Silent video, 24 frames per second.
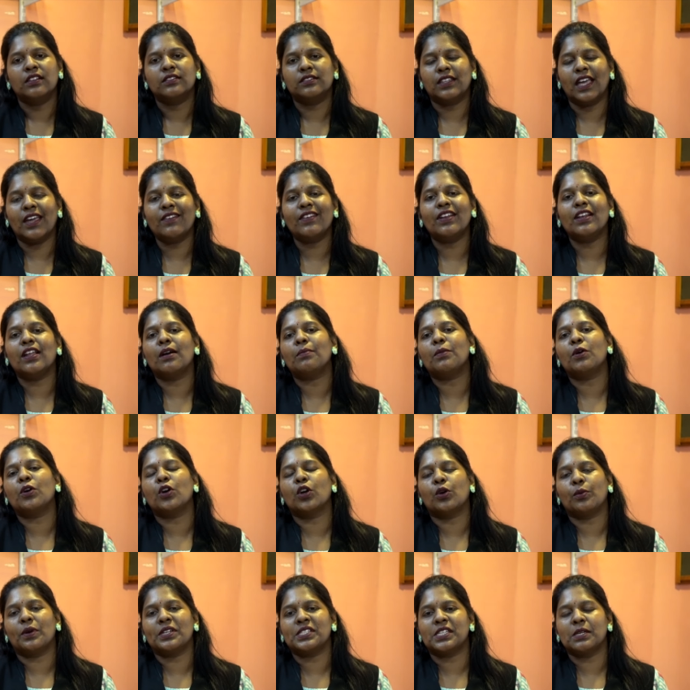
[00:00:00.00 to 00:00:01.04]
தேவையில்லாமல்
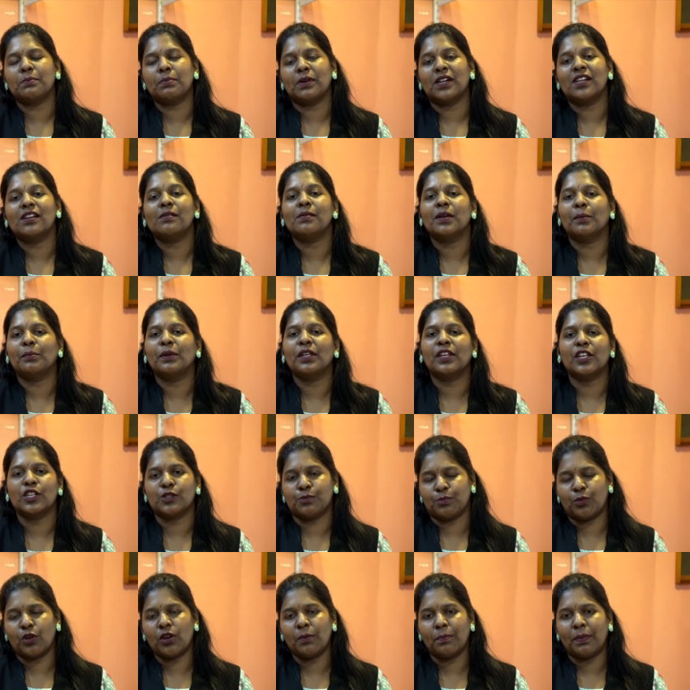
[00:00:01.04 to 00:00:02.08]
அவங்க கொஷின் பண்ண நம்ம எப்படி
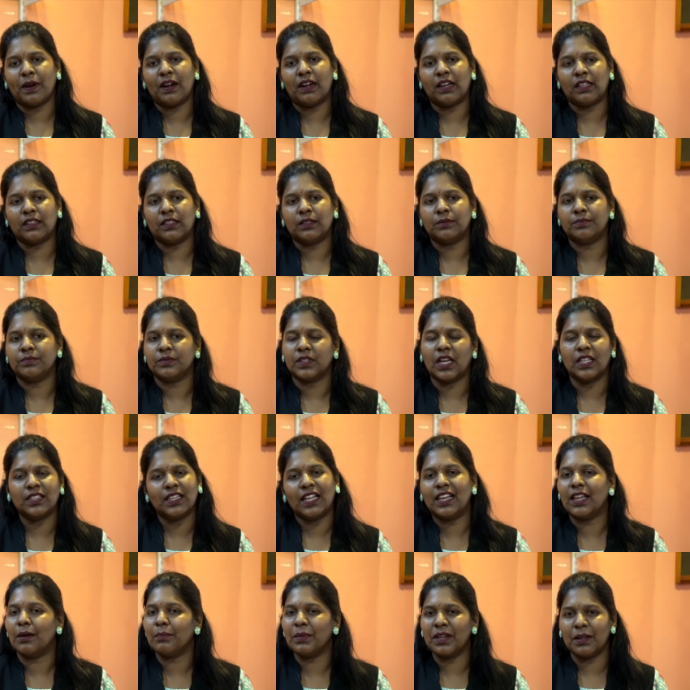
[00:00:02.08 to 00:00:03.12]
ரெஸ்பாண்ட் பண்ணுறது அது
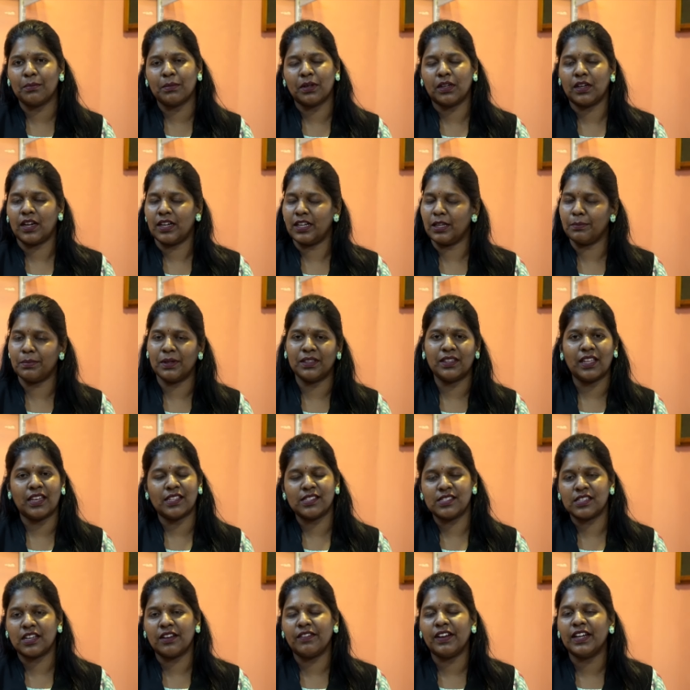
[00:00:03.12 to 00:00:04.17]
எல்லாமே நம்ம கண்டிப்பாக
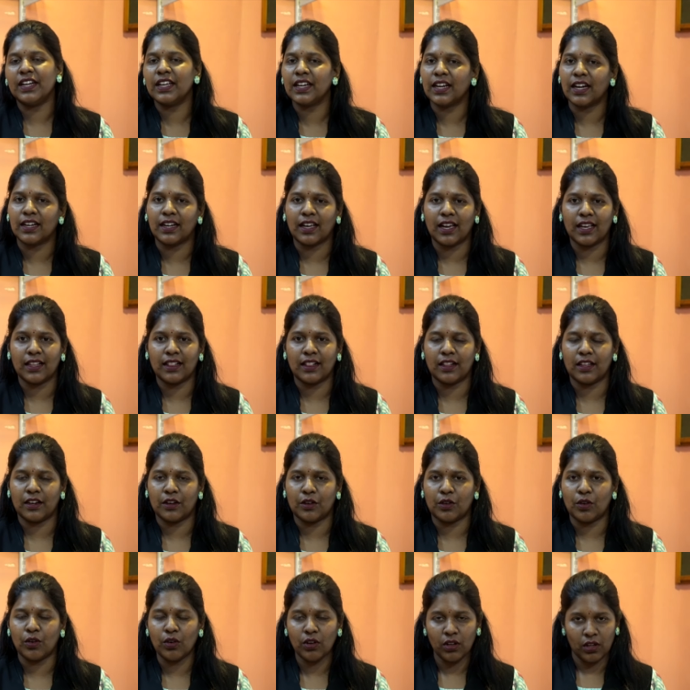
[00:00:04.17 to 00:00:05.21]
தெரிஞ்சுக்க வேண்டிய கட்டாயத்தில்
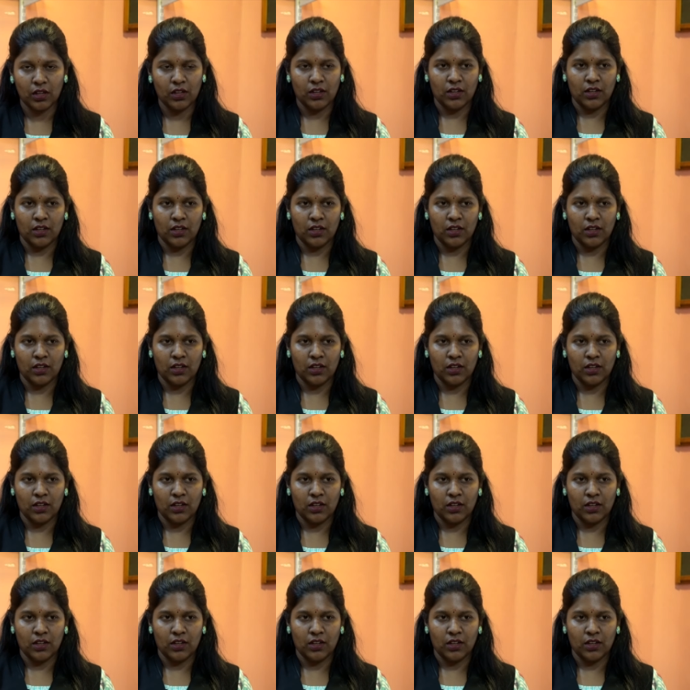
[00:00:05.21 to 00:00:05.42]
இருக்கும்